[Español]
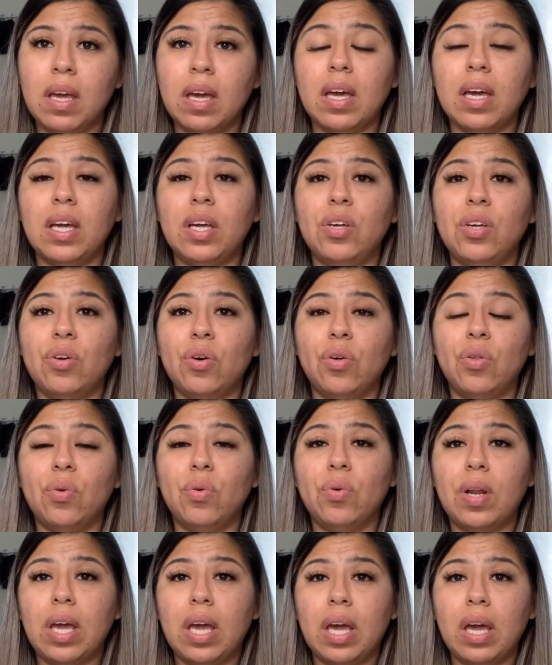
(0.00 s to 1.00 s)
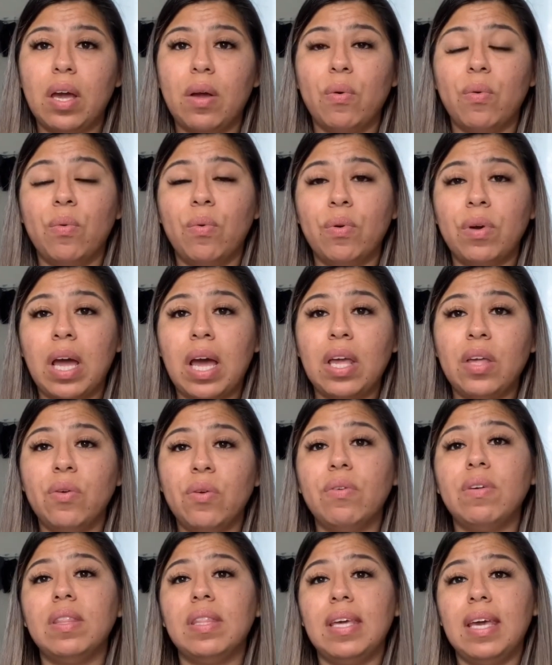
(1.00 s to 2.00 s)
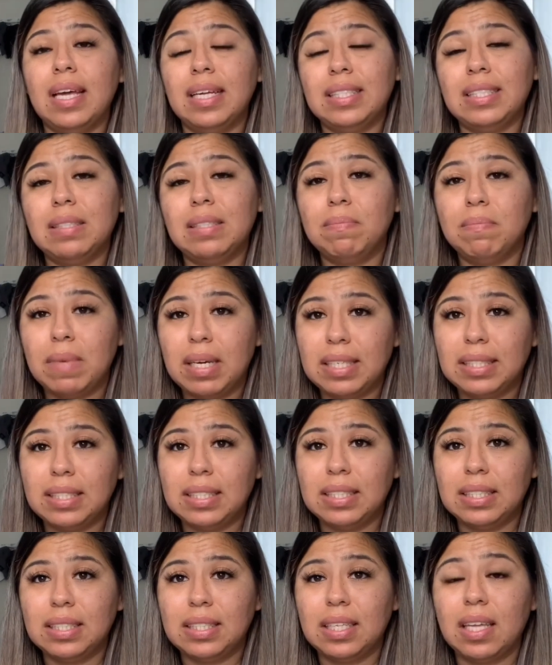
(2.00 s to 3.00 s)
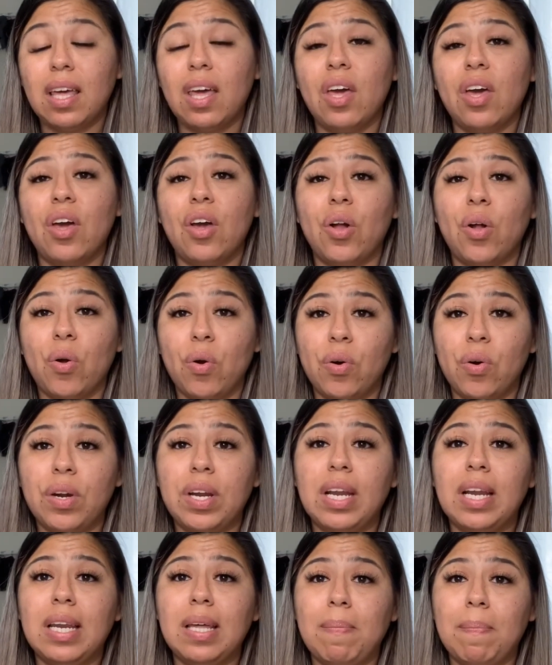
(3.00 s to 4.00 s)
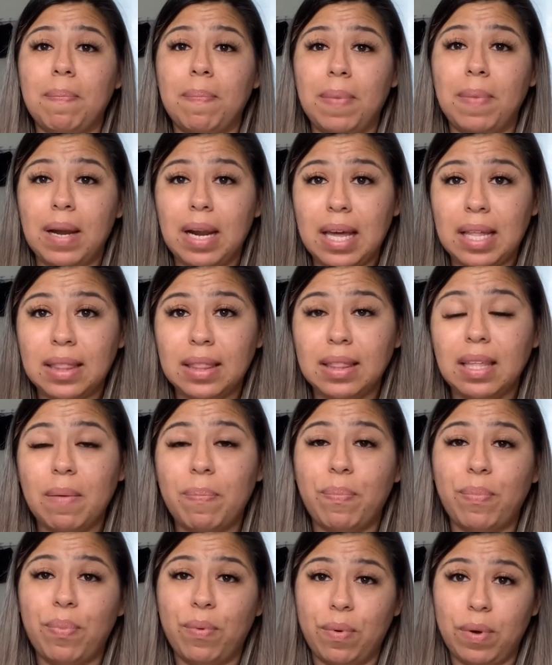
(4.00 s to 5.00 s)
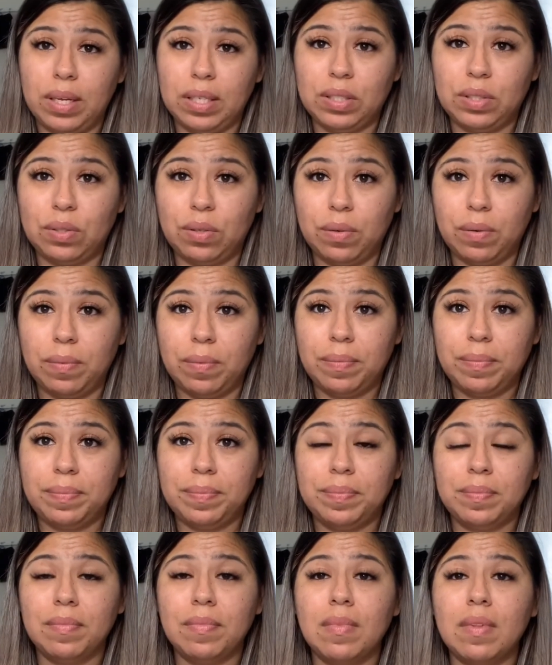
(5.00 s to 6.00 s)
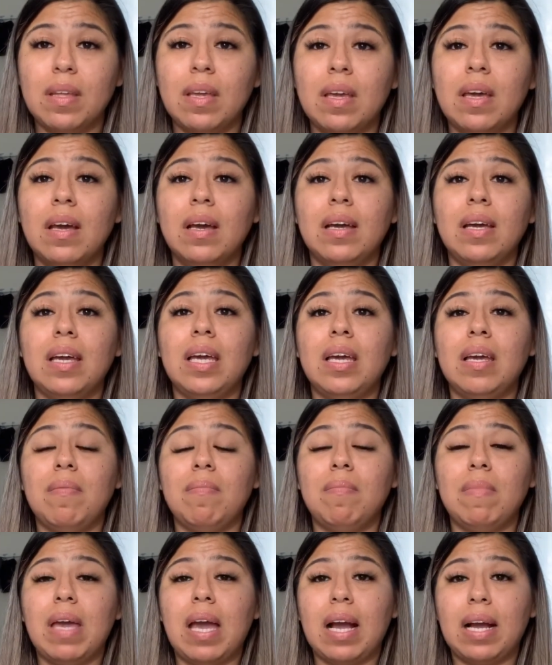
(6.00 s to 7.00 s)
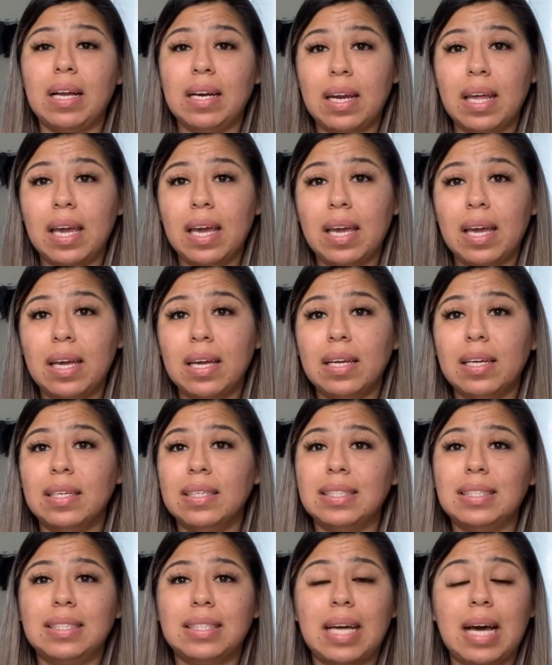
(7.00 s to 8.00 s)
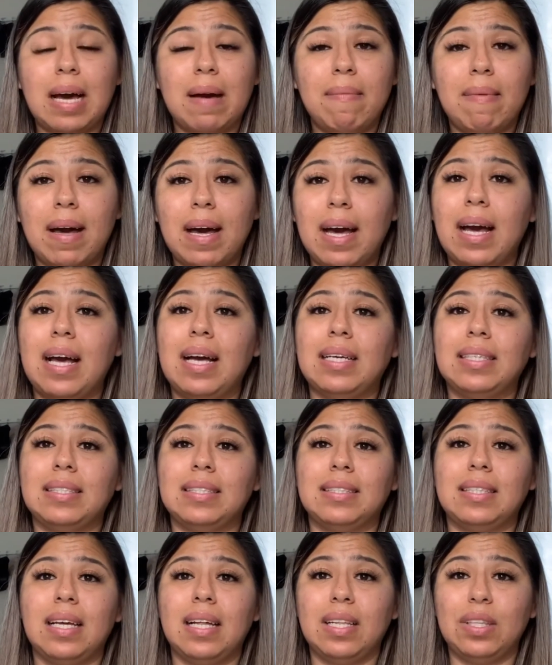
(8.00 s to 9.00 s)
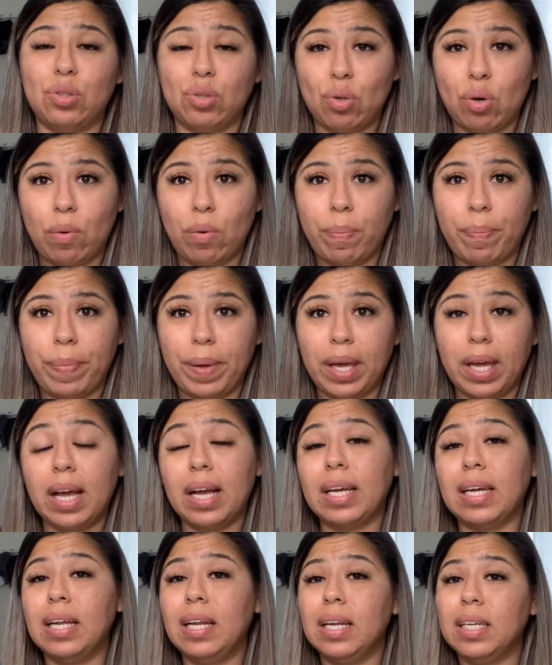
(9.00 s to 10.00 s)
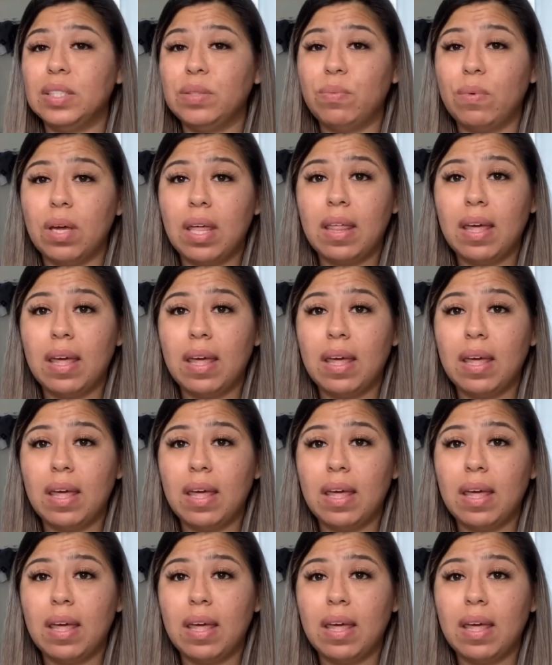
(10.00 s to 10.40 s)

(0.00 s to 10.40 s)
Y yo duré un año y diez meses con el implante puesto. Y mi acné estaba hasta el tope. Aquí les voy a